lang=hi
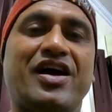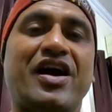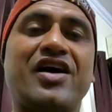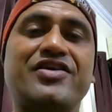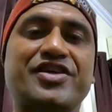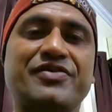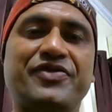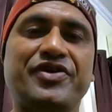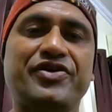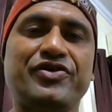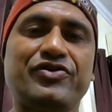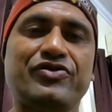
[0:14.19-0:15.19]
आज की
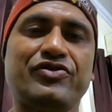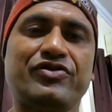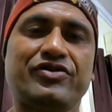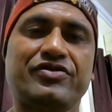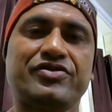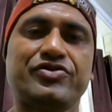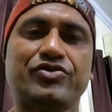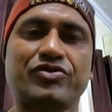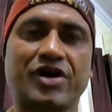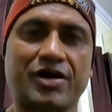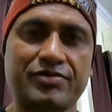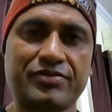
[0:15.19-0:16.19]
वीडियो जो
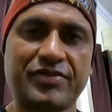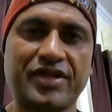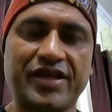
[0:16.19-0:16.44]
हम